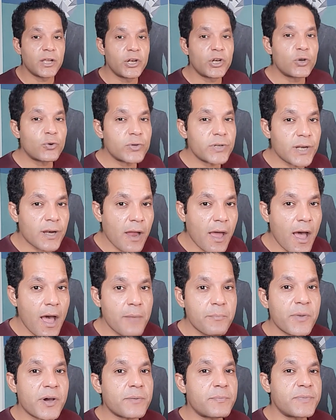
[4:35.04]
اللون
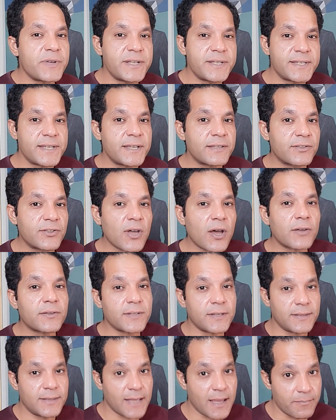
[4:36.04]
الاحمر بيزيد ضغط
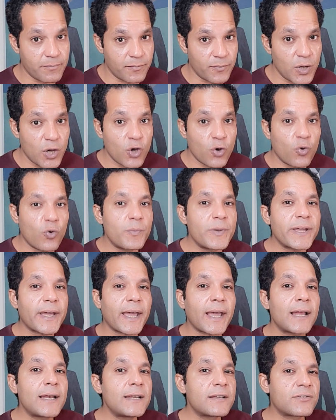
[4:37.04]
الدم
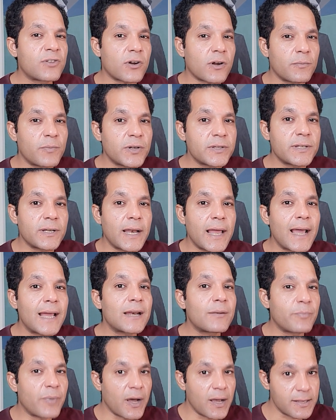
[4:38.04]
وبيخلي ضربات
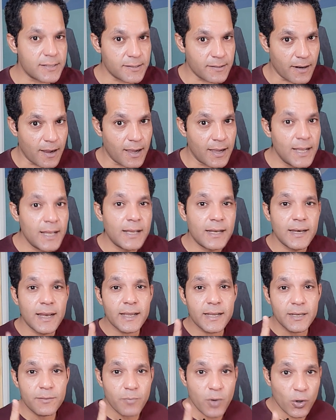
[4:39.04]
القلب اسرع
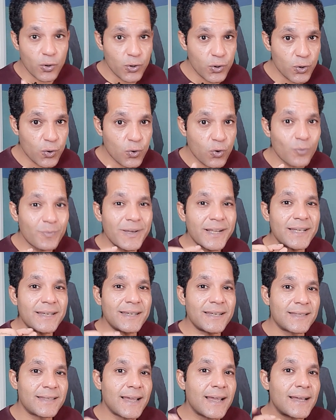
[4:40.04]
لكن بقول لكم
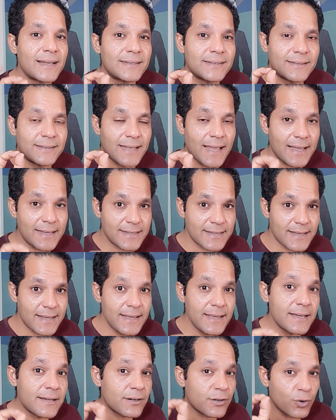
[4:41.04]
ان ده
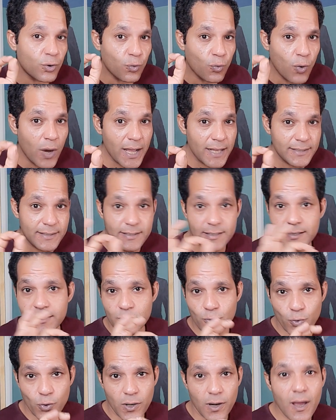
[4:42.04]
تأثير وقتي
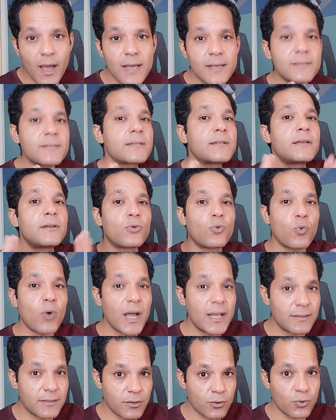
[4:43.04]
ولحظي
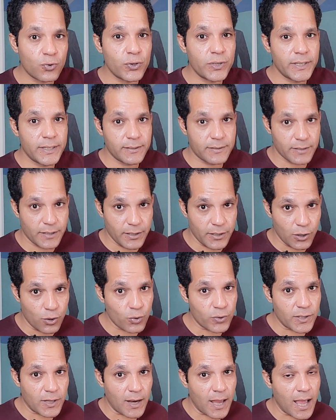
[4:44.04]
وقت رؤية
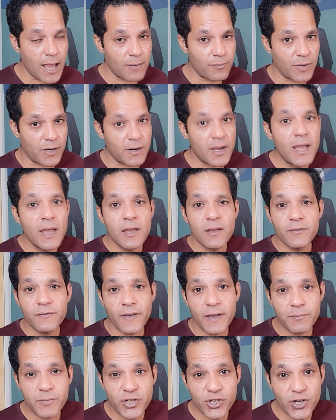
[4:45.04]
اللون الاحمر
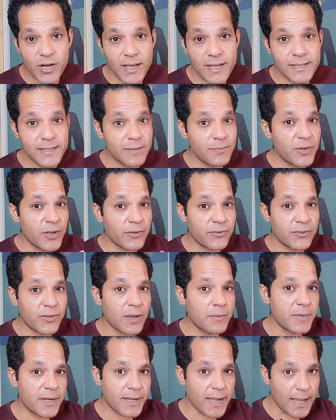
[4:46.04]
فمش لازم
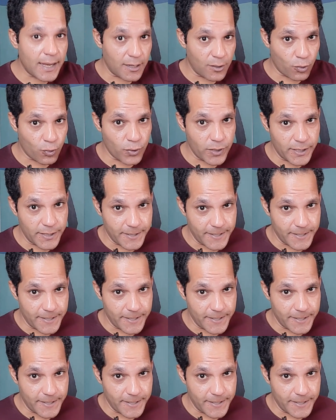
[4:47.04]
ينطبق على كل